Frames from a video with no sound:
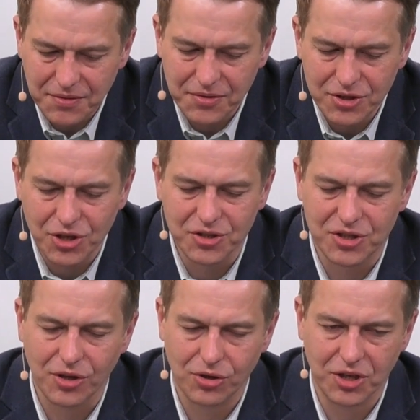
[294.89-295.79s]

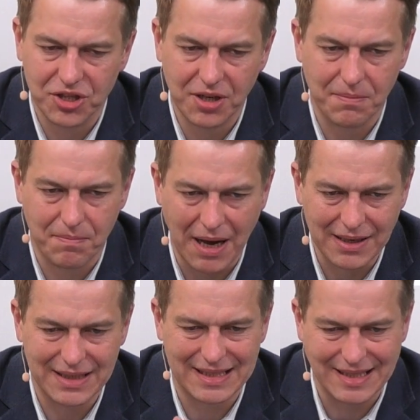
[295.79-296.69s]
przewodniczący, no to jeżeli
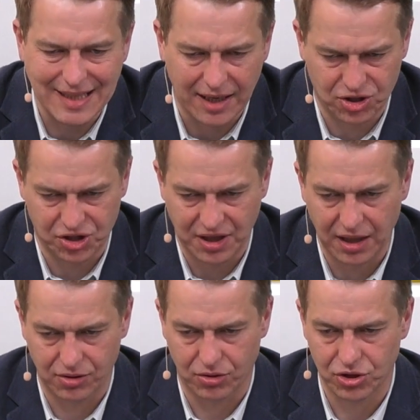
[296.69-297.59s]
banki stać
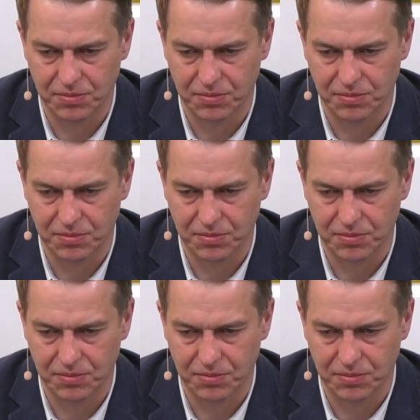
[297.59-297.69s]
na to,